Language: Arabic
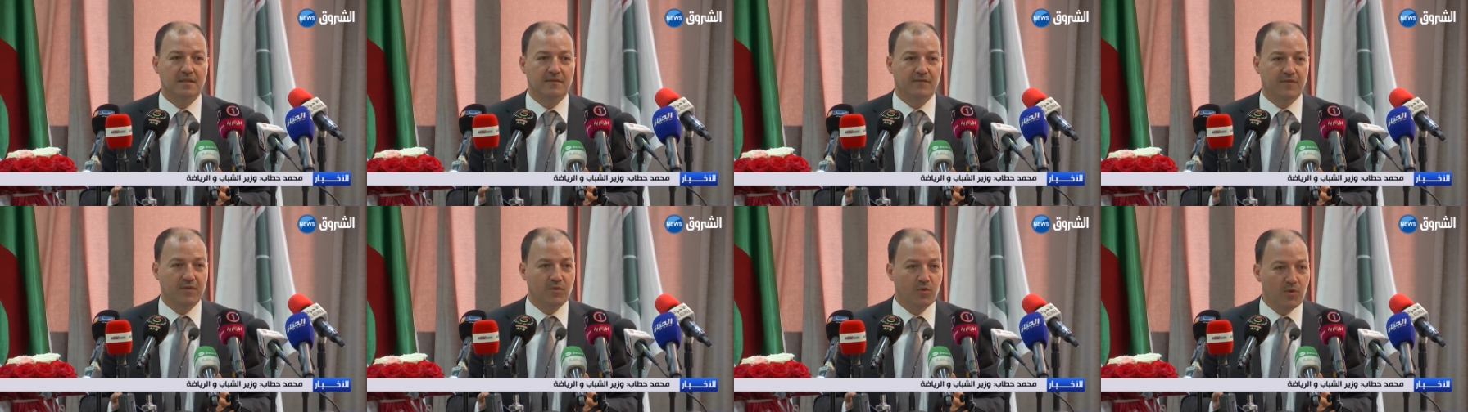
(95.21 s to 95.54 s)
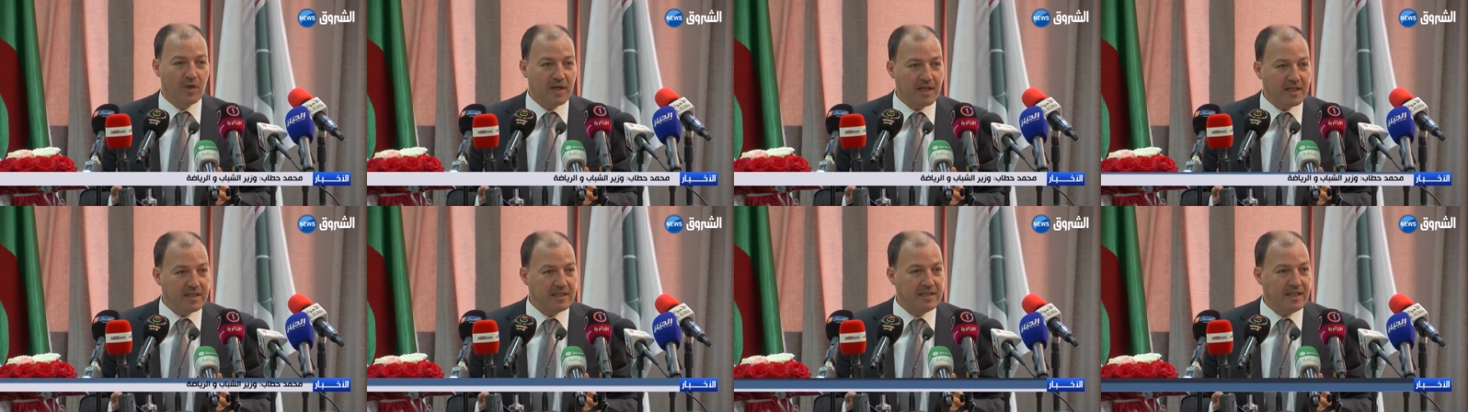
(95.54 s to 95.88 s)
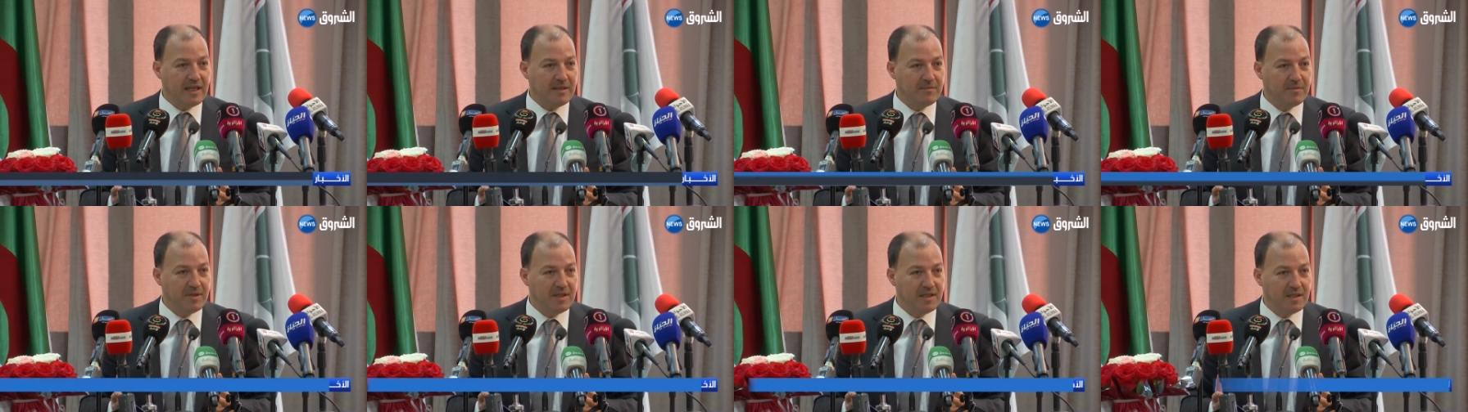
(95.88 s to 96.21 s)
في ورقه
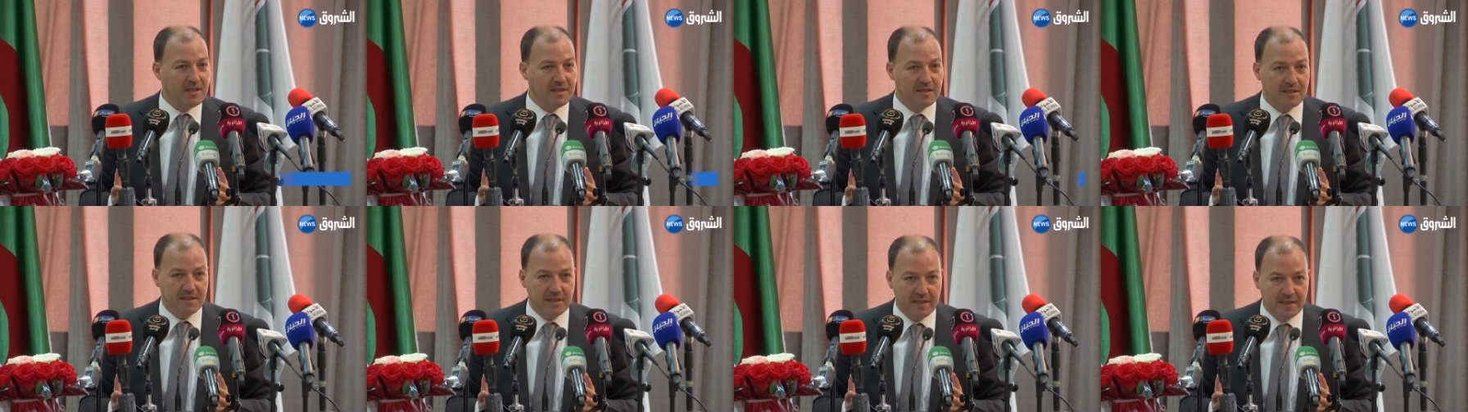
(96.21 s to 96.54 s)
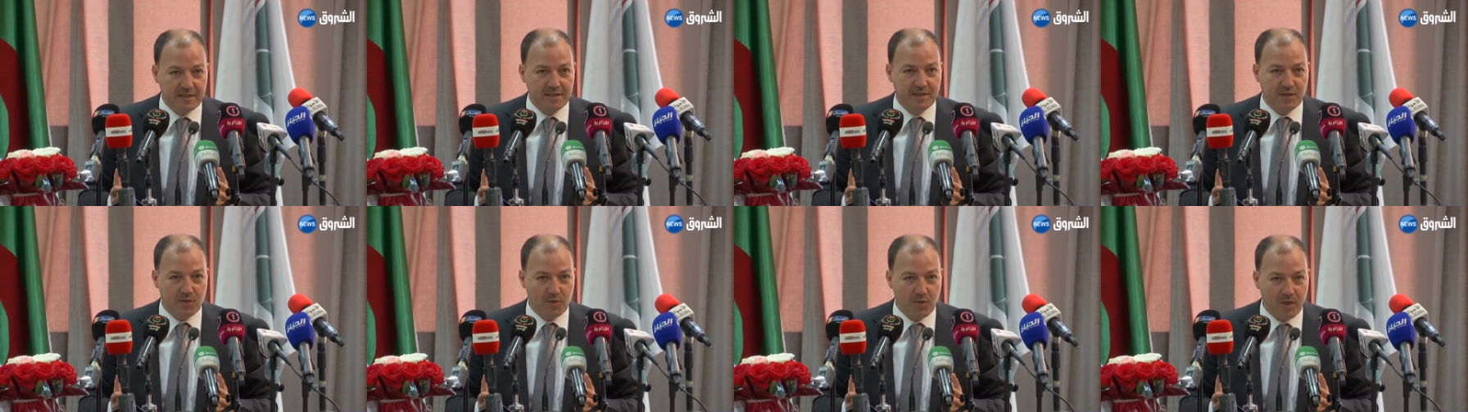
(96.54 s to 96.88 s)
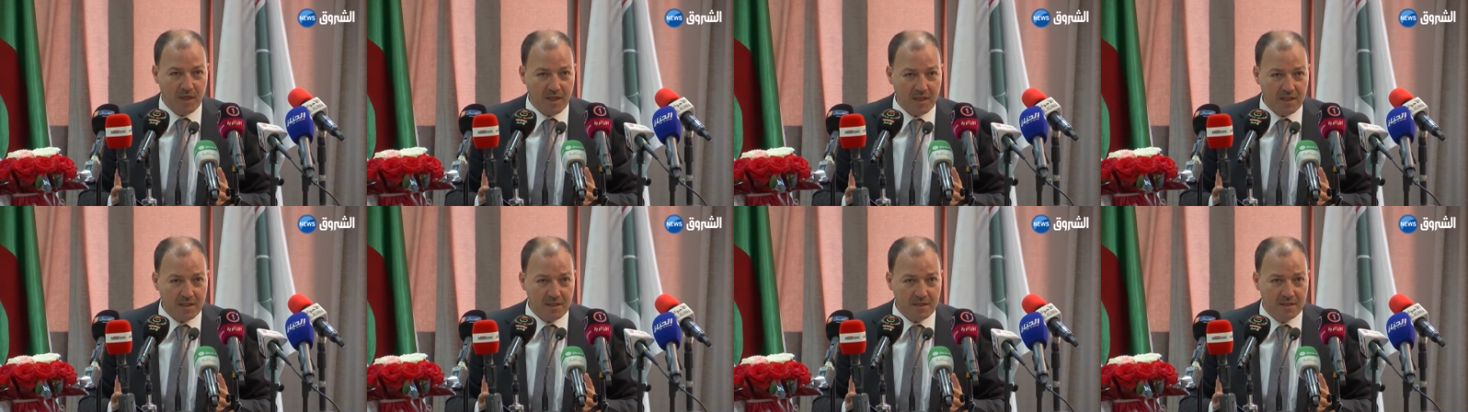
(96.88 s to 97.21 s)
العمل اللي
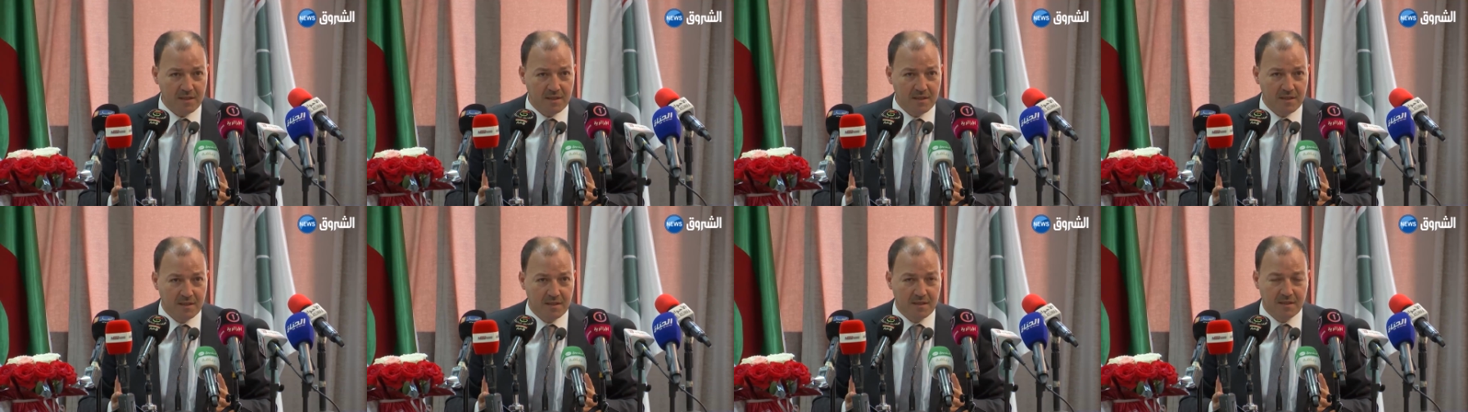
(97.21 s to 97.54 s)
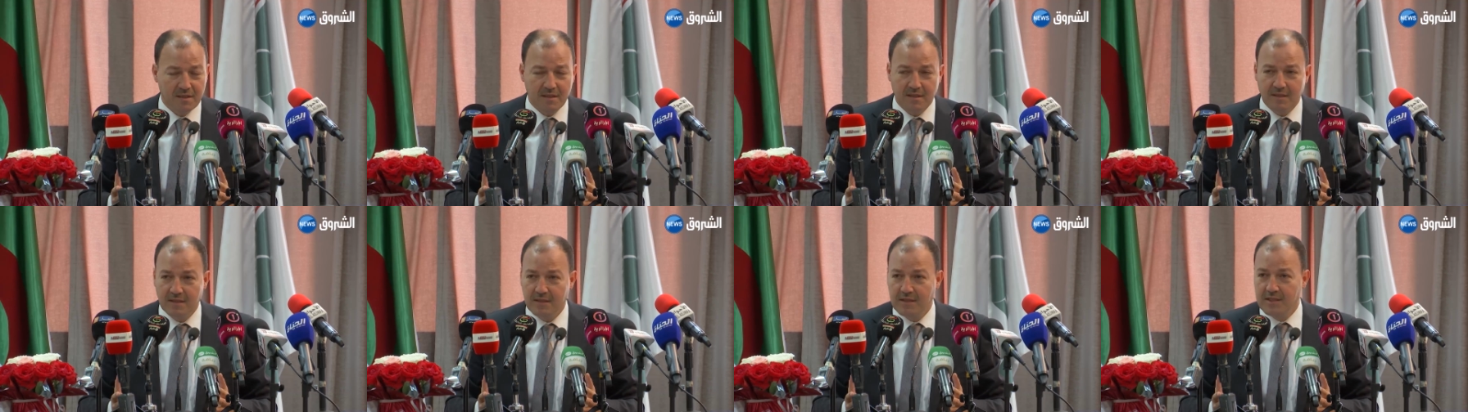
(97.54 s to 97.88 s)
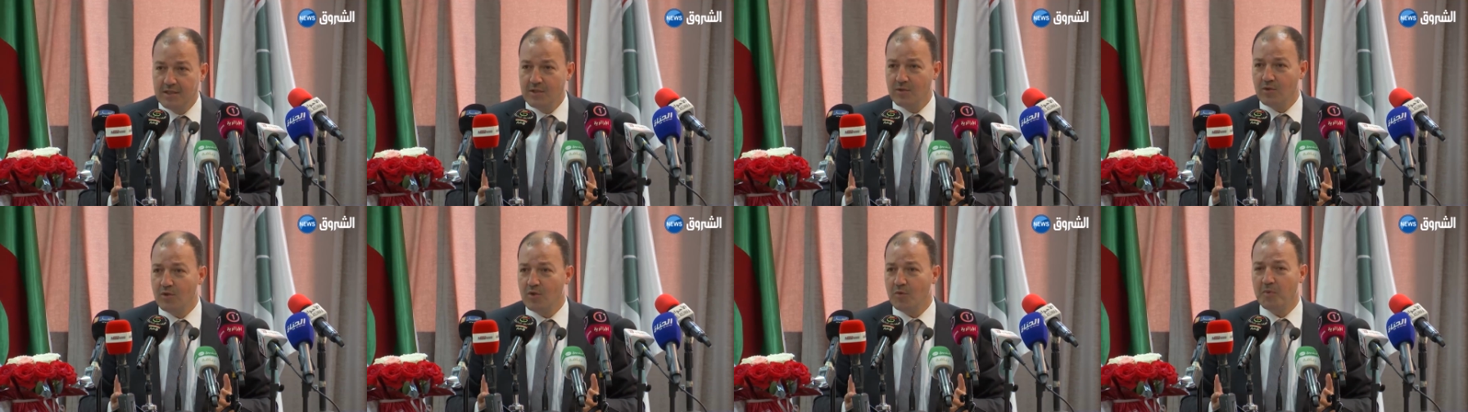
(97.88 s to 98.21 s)
نديروها
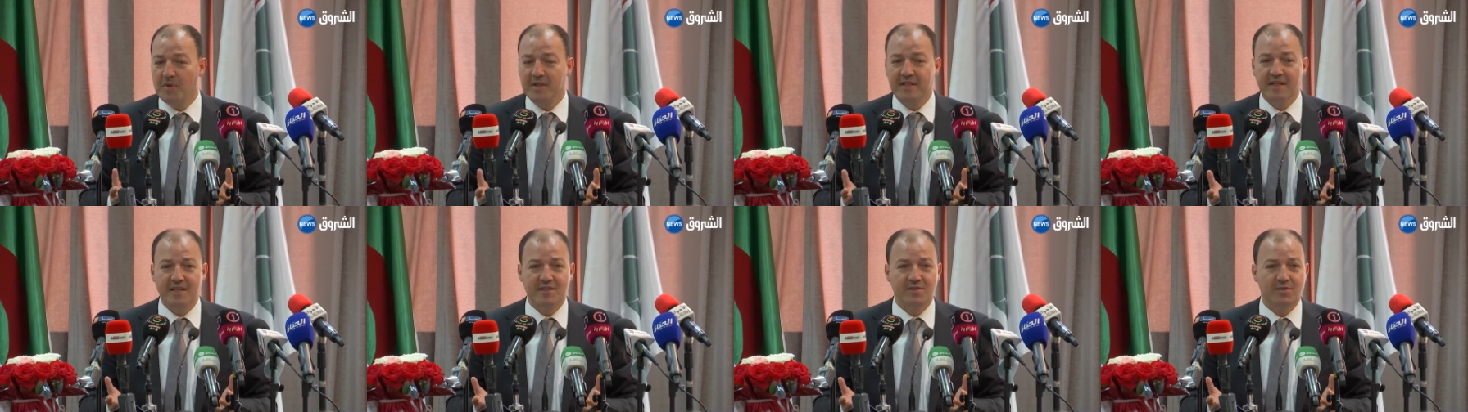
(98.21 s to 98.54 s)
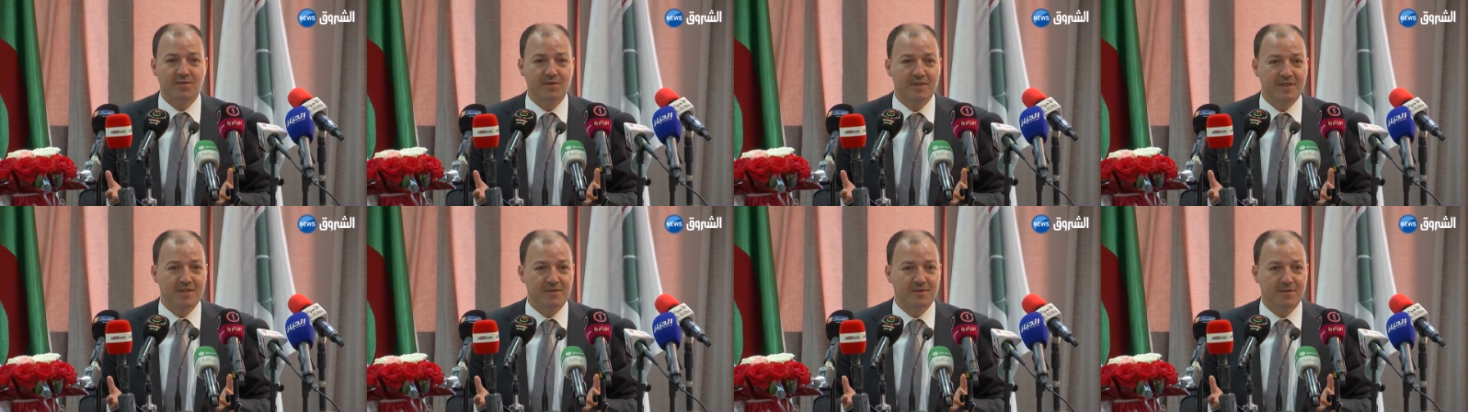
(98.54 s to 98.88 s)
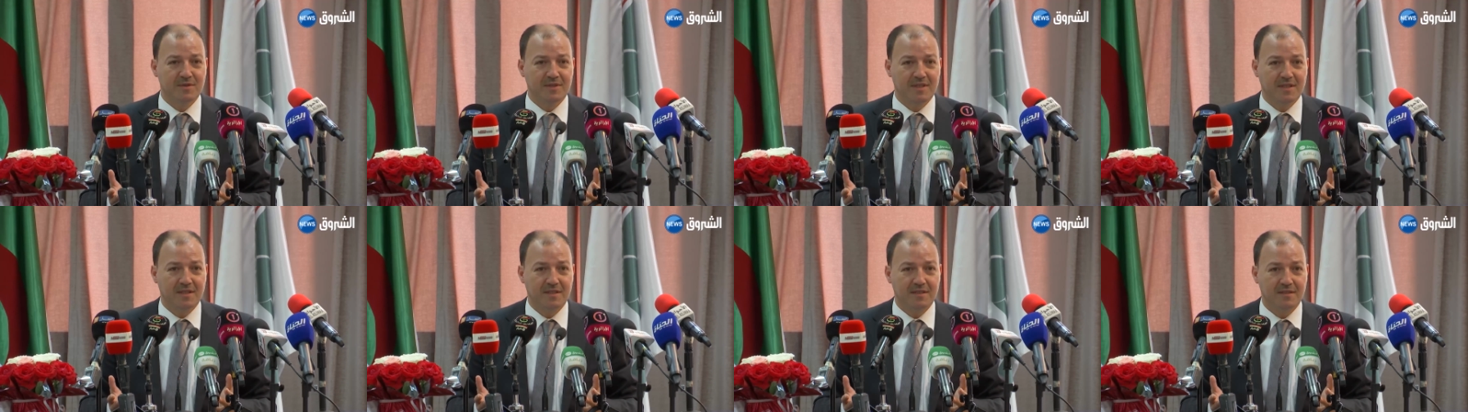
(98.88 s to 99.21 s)
نديروا لوبليغاسيون دو
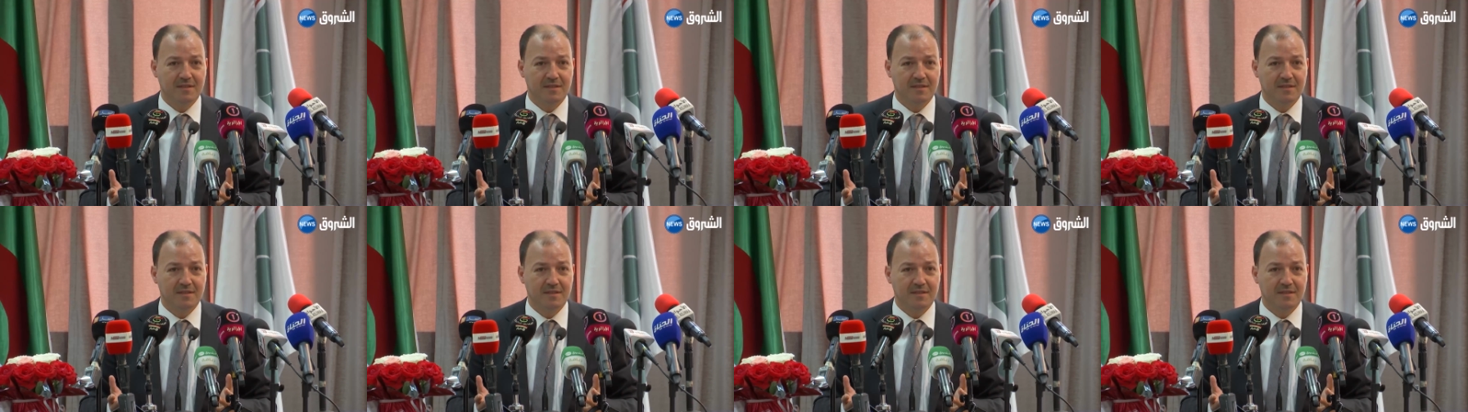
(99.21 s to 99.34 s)
ريزولتا